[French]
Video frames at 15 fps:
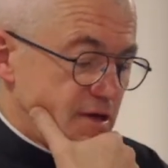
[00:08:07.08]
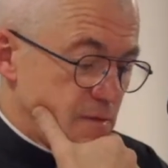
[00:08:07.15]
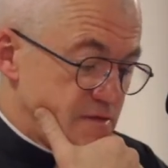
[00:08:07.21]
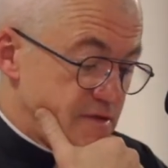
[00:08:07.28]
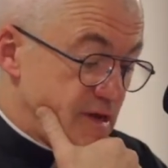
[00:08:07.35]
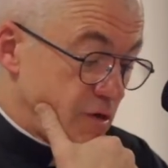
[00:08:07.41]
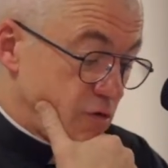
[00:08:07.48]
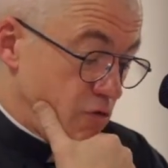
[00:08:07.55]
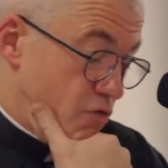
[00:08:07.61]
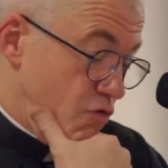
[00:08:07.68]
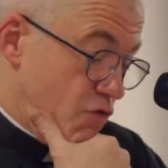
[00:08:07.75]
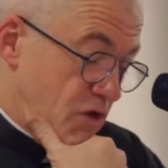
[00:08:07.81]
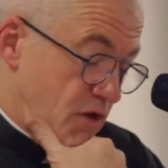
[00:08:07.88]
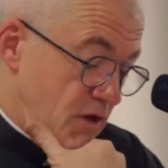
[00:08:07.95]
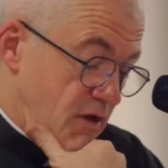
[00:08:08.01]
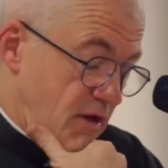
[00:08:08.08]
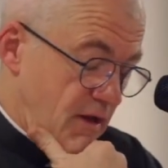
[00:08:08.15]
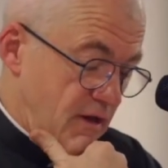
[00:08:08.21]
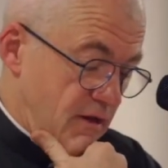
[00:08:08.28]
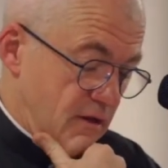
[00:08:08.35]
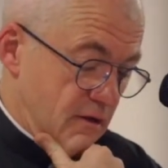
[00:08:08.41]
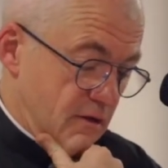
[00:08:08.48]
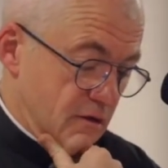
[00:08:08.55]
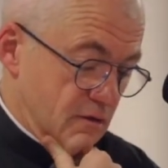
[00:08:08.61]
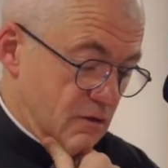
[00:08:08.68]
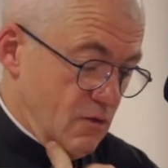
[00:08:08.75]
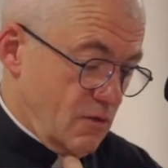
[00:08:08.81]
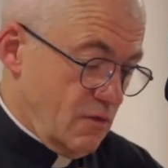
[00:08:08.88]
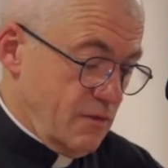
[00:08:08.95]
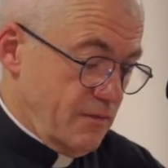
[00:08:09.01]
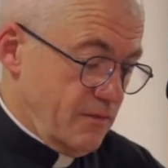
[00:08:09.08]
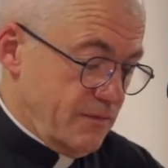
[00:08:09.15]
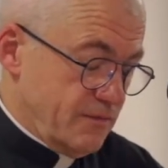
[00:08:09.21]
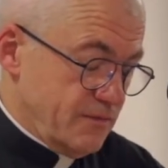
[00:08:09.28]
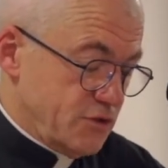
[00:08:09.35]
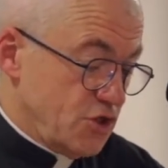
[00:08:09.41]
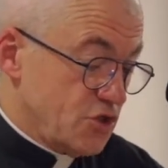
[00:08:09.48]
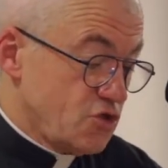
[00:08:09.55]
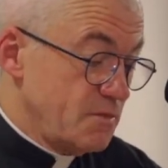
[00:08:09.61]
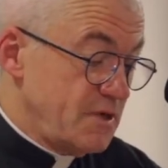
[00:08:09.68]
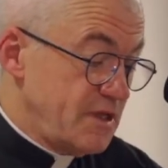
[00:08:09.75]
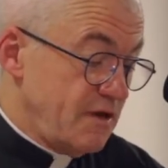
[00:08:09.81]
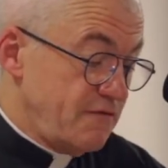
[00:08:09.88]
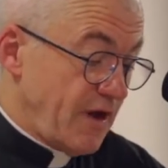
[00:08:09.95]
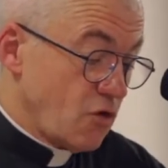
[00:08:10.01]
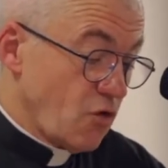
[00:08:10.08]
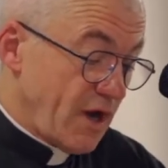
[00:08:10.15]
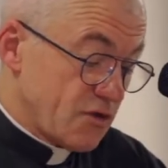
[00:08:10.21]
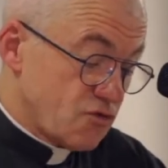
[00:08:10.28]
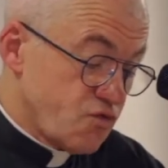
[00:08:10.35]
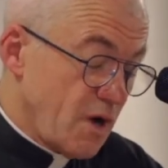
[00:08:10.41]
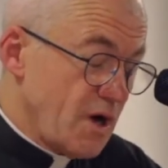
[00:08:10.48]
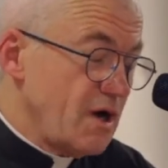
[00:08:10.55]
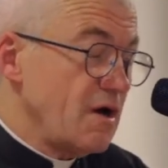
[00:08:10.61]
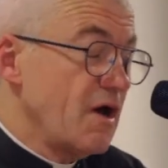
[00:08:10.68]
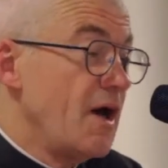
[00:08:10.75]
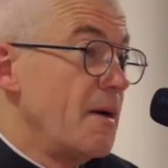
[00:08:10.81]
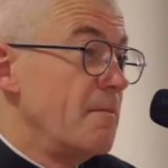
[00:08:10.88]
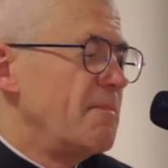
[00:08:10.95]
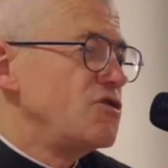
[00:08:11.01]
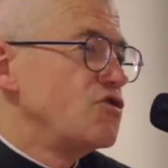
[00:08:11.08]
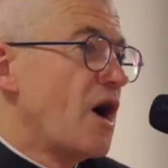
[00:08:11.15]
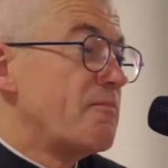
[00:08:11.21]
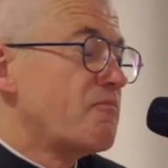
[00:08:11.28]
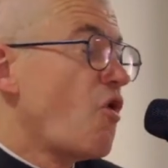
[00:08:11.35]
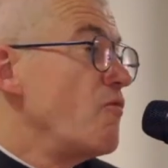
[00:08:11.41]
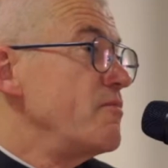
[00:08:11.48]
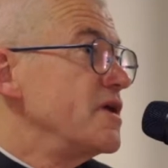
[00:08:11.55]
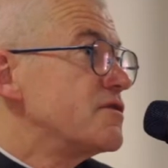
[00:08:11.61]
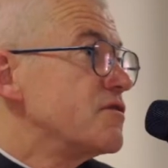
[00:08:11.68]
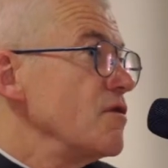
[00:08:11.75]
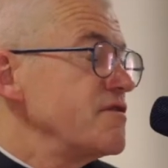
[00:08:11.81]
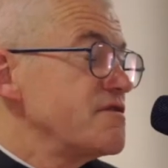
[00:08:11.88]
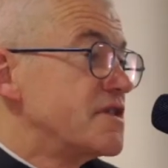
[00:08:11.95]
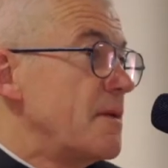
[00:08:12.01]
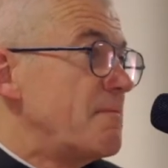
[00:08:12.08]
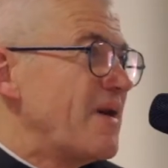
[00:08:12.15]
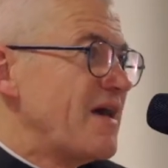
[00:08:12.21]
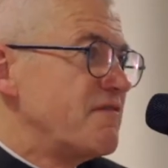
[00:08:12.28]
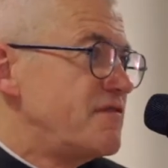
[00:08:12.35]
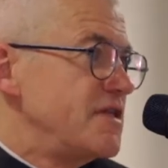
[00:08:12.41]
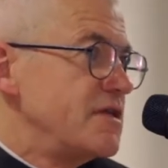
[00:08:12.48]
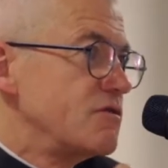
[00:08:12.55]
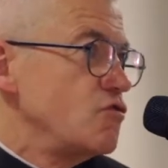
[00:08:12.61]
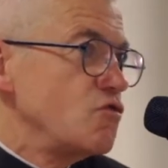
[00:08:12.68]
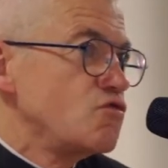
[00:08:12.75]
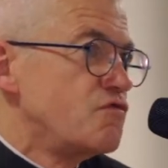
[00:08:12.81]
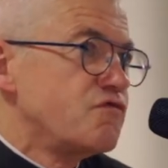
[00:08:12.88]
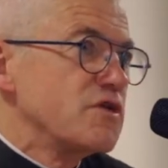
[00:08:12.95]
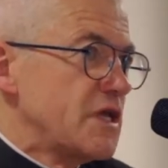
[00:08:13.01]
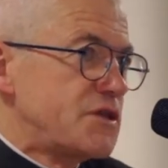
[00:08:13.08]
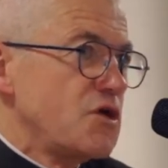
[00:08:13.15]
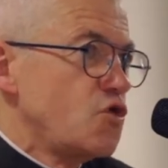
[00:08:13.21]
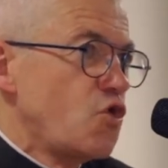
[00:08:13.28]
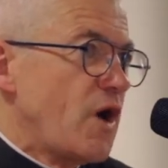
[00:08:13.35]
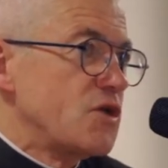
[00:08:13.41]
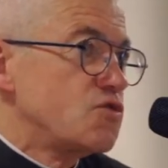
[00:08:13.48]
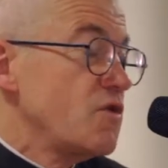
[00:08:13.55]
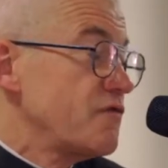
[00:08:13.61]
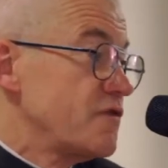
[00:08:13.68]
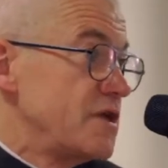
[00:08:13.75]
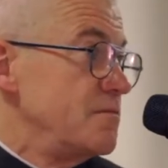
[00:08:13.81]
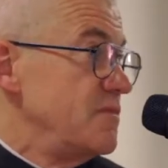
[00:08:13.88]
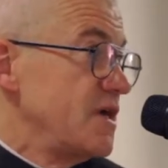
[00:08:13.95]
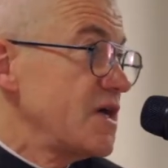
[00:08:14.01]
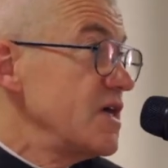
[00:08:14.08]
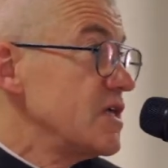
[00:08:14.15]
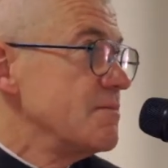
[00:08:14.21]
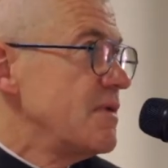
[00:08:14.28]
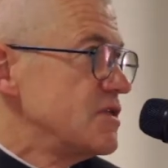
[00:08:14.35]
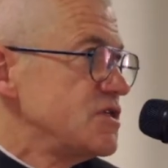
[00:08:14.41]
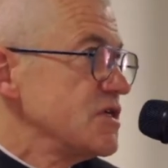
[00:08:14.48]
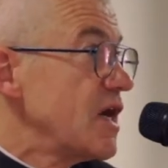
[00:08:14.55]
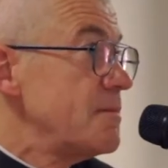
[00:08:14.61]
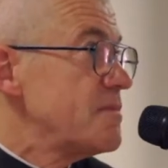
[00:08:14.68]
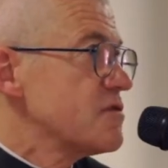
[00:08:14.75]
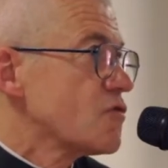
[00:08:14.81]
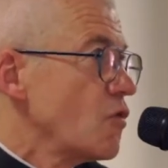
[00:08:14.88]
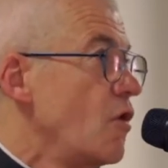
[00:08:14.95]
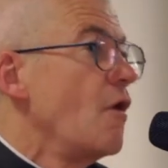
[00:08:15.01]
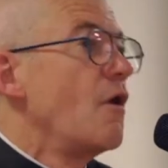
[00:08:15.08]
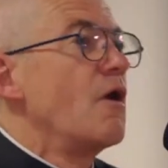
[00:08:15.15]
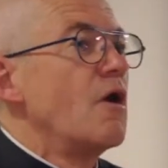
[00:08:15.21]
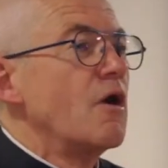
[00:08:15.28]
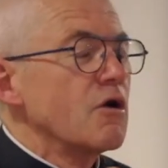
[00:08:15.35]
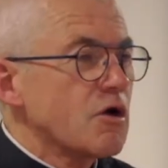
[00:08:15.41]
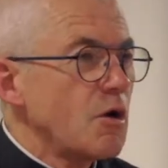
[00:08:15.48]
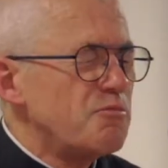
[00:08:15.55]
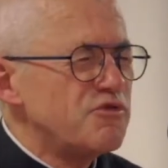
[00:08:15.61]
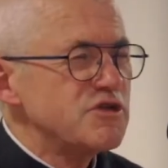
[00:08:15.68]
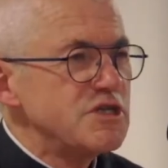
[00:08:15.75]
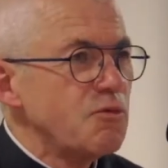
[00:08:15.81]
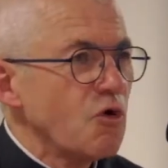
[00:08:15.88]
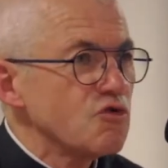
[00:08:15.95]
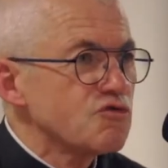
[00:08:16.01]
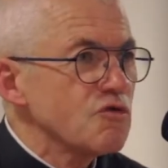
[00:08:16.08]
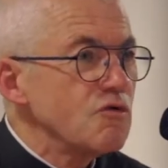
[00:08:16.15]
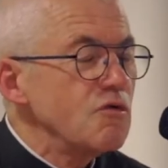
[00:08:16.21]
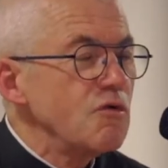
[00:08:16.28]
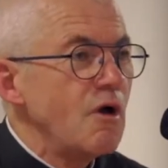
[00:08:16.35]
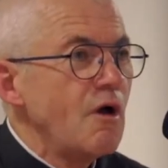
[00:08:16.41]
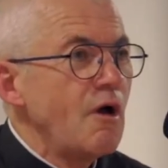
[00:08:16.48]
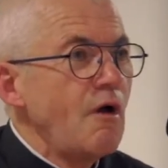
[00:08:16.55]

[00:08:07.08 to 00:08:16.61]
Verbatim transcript: comme ça que euh, j'ai cheminé vers l'oratoire. Mais dans un premier temps, ce n'était pas la figure du fondateur de l'oratoire, Philippe Néry, qui attiré, parce que, comme petit breton,